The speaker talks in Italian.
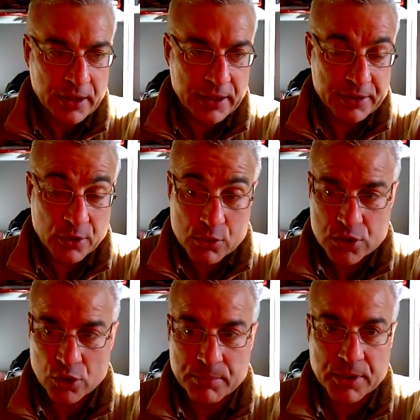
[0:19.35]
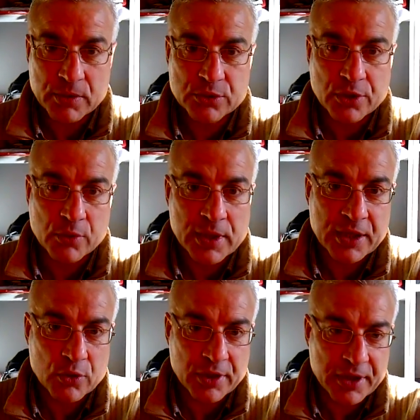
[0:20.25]
e non solo per quanto riguarda
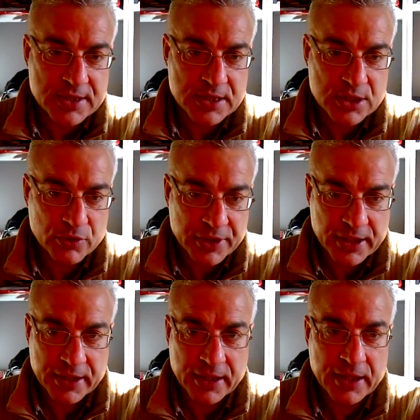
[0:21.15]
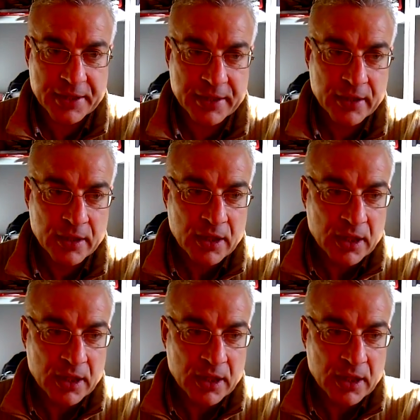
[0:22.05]
l'organizzazione delle gare,